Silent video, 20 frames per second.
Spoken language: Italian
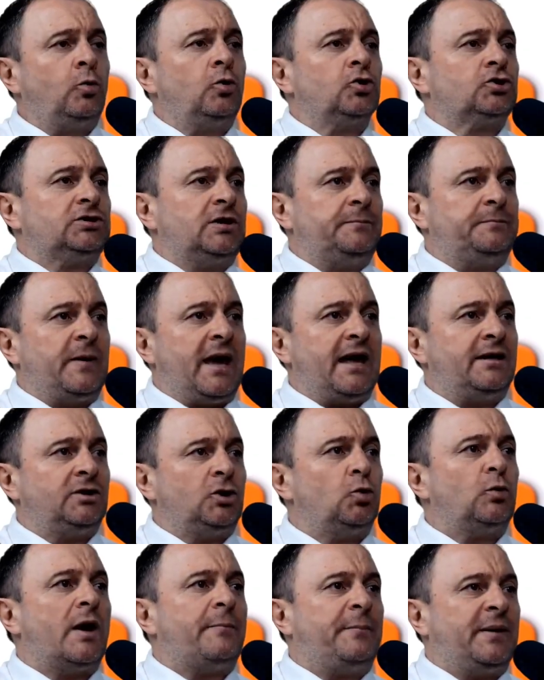uno
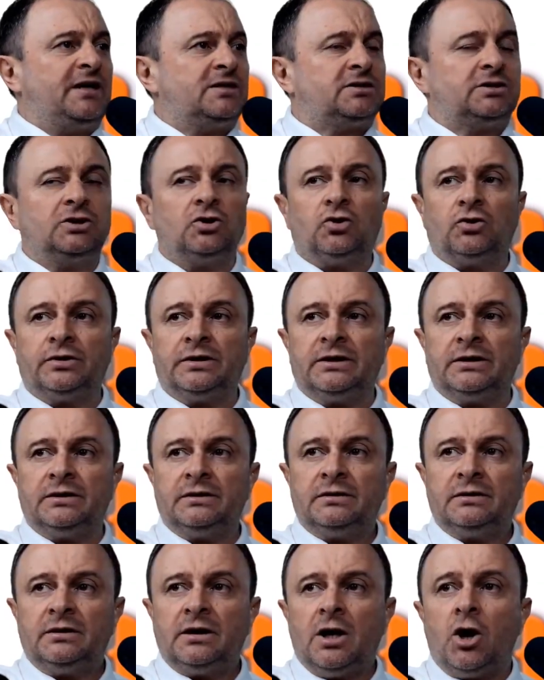stipendio, una pensione.
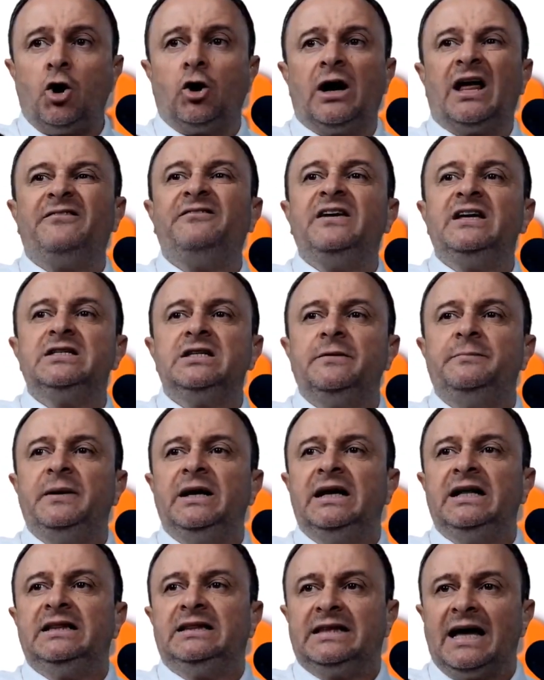Ho la
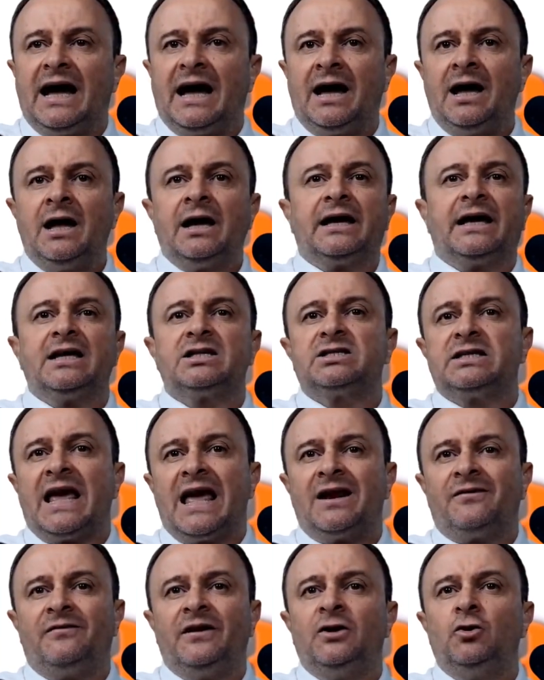visibilità che
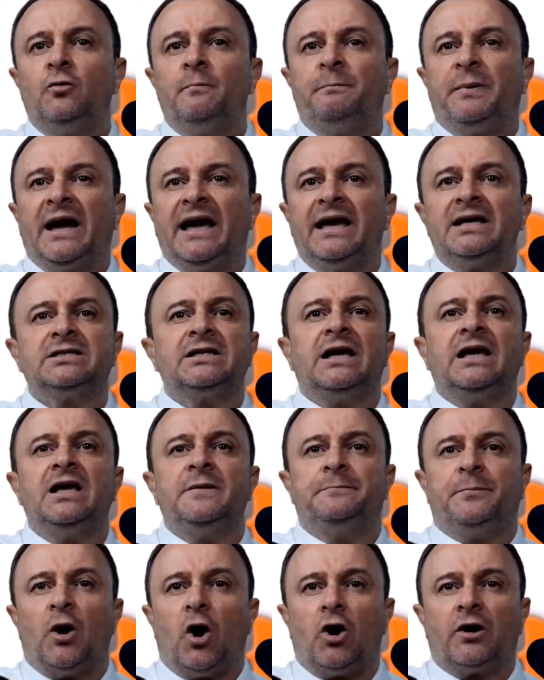serve in un paese
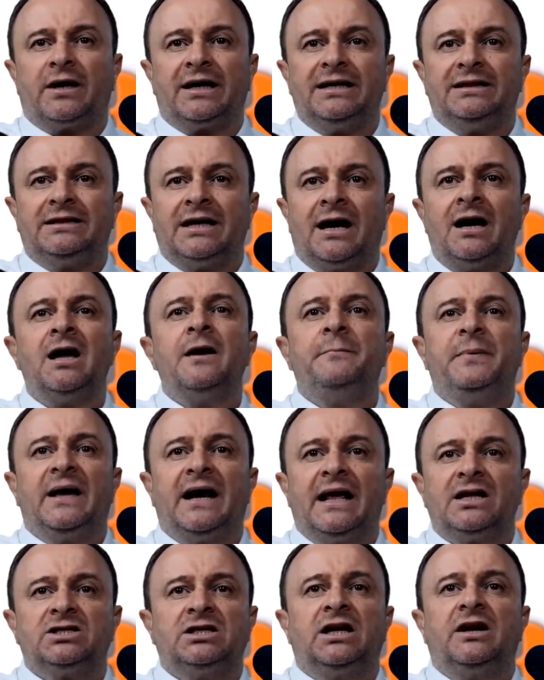ipocrita per
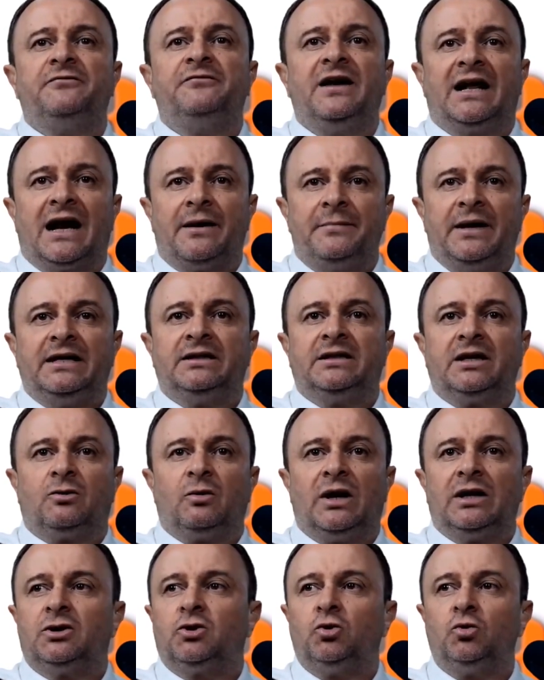essere veramente
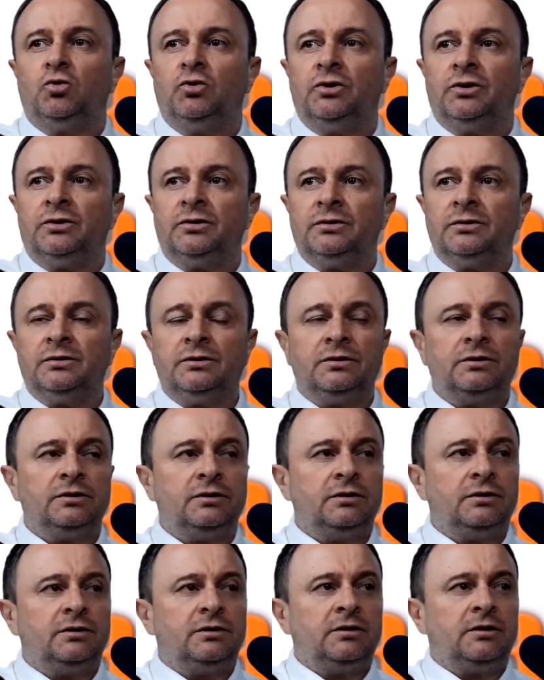qualcuno
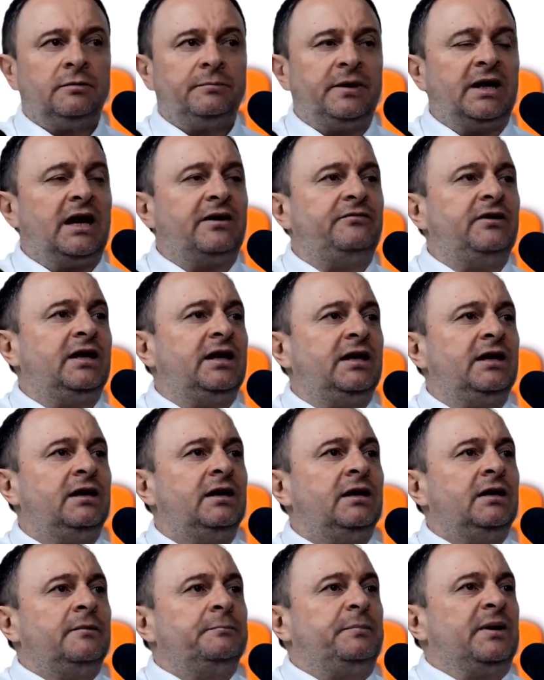per avere
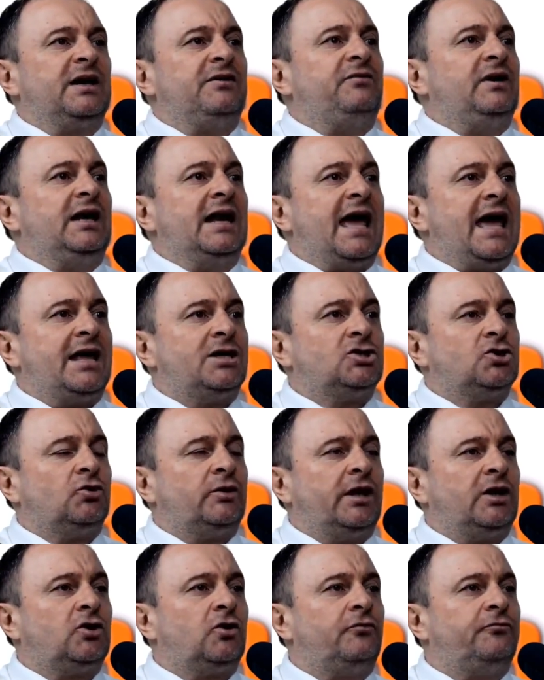privilegio
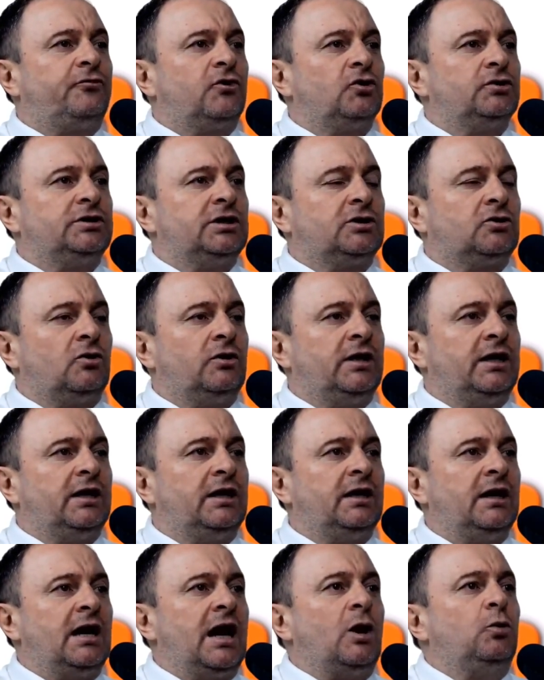nei confronti con
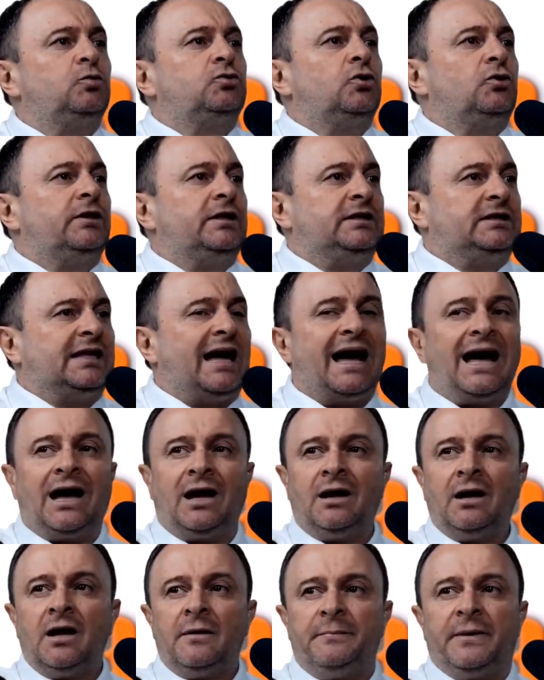le
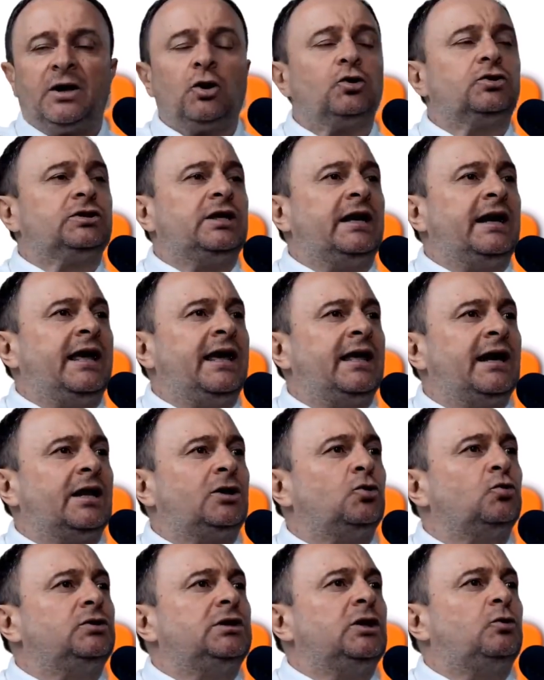autorità, per ottenere
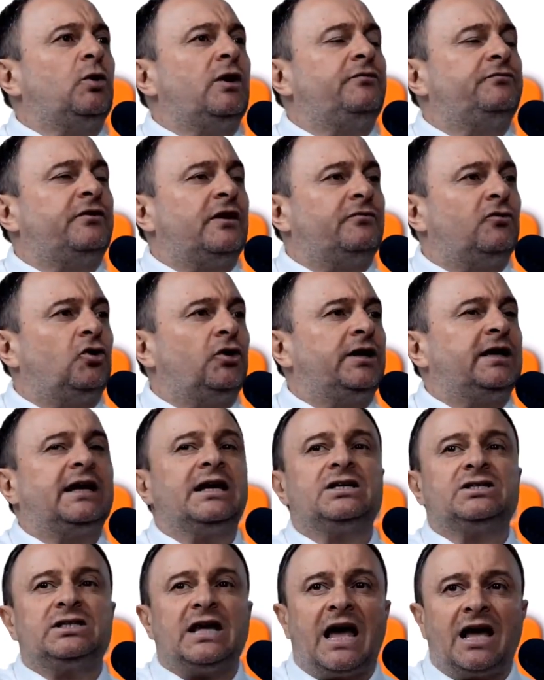tutti quei favori
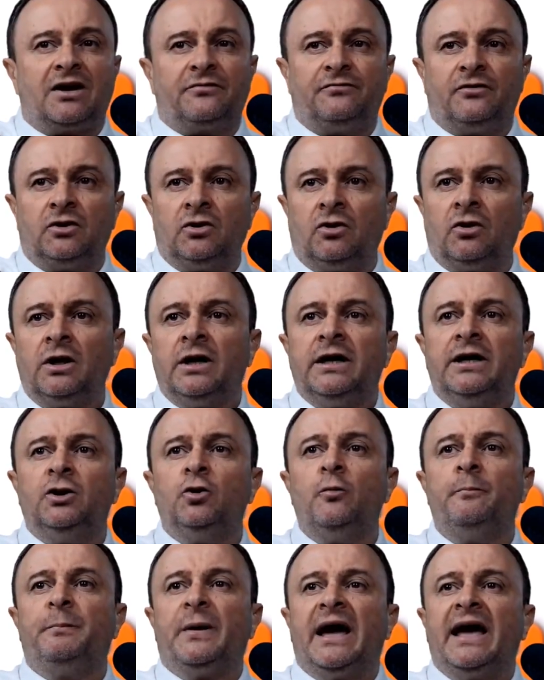che servono in
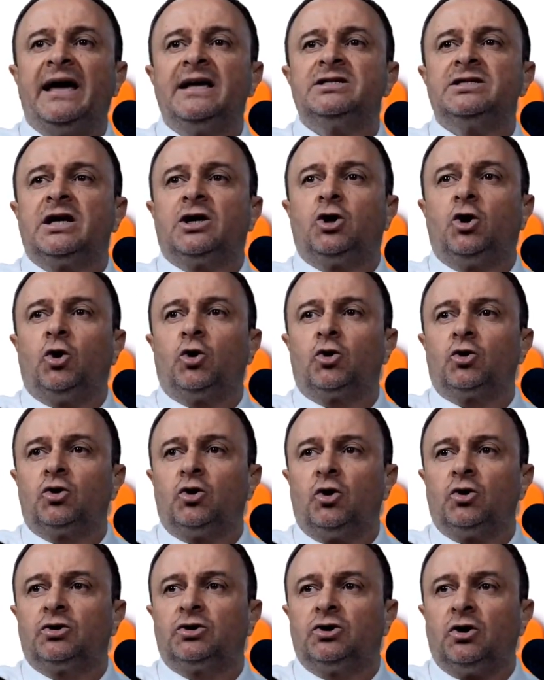un paese
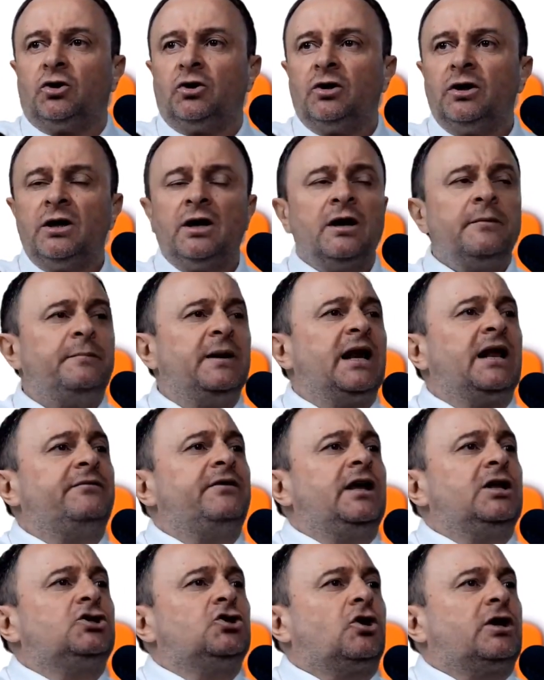corrotto, per
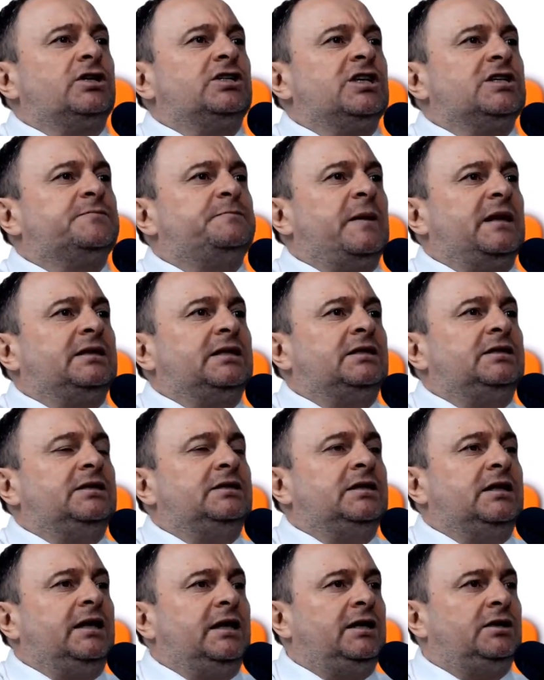avere ciò che ci spetta di
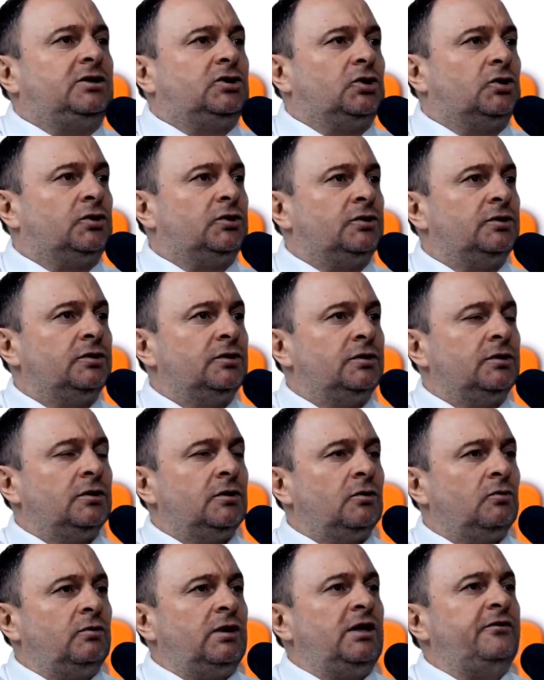diritto,
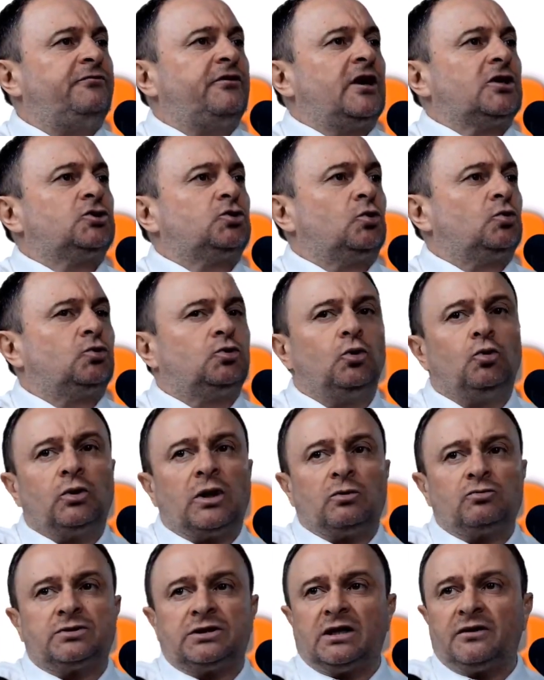
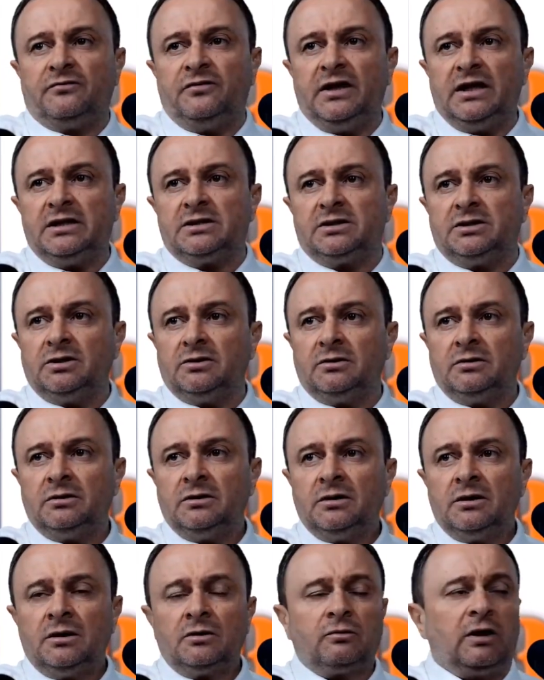un'infrastruttura, un servizio,
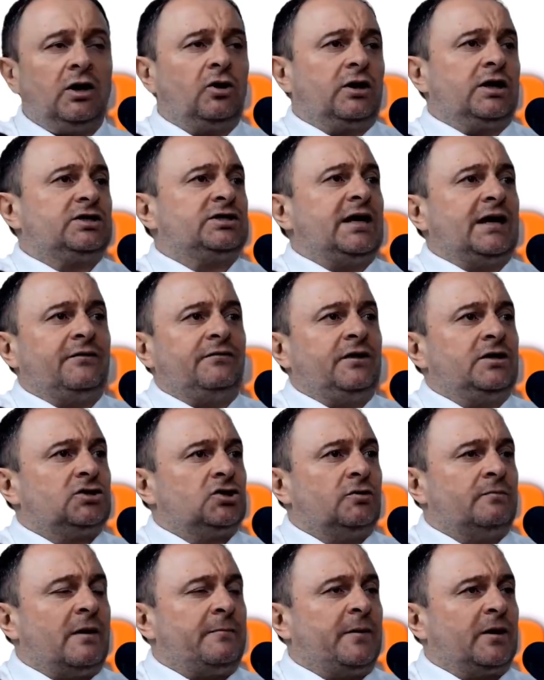quello che serve
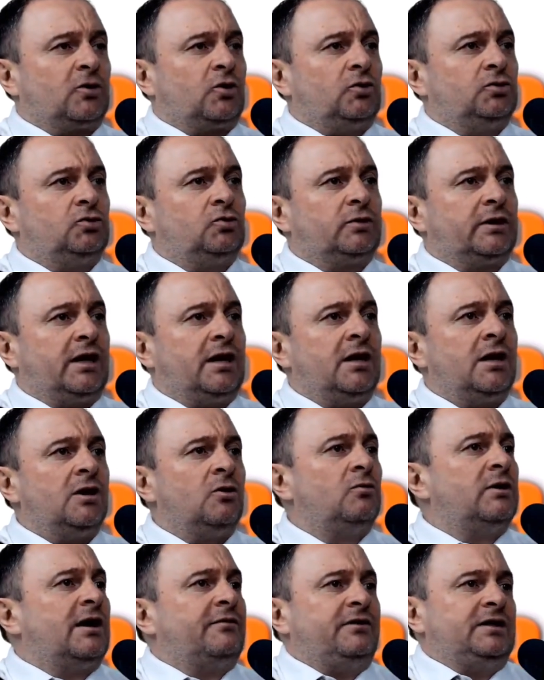insomma per condurre
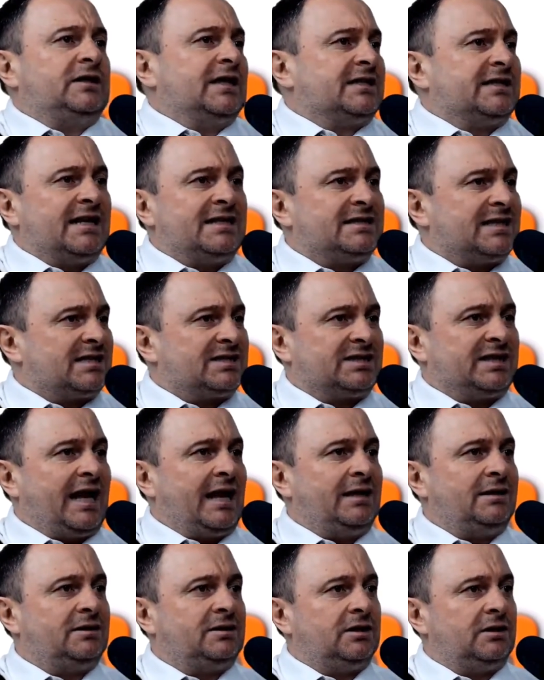una vita senza
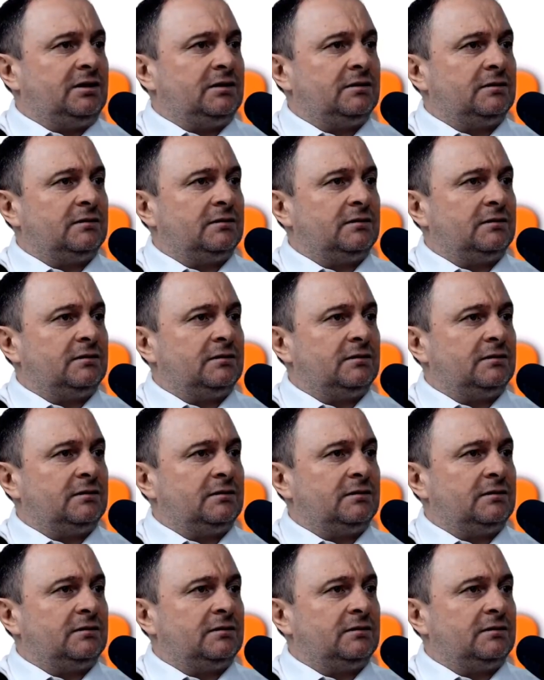stenti.